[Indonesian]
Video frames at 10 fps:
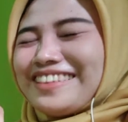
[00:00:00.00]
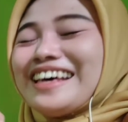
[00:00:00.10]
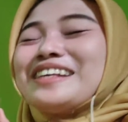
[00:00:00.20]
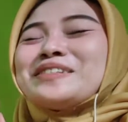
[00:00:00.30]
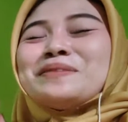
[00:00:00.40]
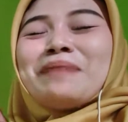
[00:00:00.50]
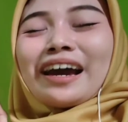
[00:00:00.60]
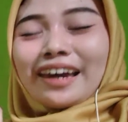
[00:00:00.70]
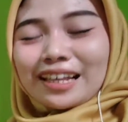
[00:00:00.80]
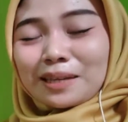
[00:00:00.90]

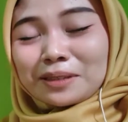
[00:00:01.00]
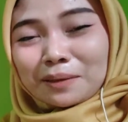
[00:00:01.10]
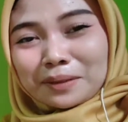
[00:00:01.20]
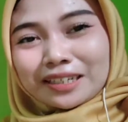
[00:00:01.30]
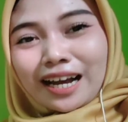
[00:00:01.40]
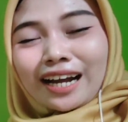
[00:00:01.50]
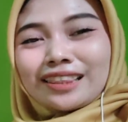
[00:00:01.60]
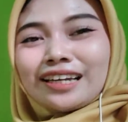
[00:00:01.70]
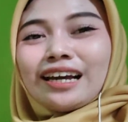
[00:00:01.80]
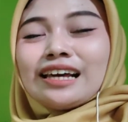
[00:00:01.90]
supaya teman-teman nggak
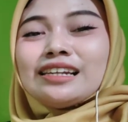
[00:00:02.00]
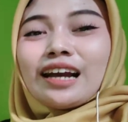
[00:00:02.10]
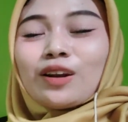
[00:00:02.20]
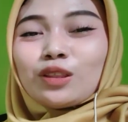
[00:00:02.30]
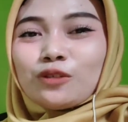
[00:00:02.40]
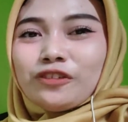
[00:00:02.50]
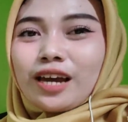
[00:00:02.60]
ketinggalan dengan notifikasi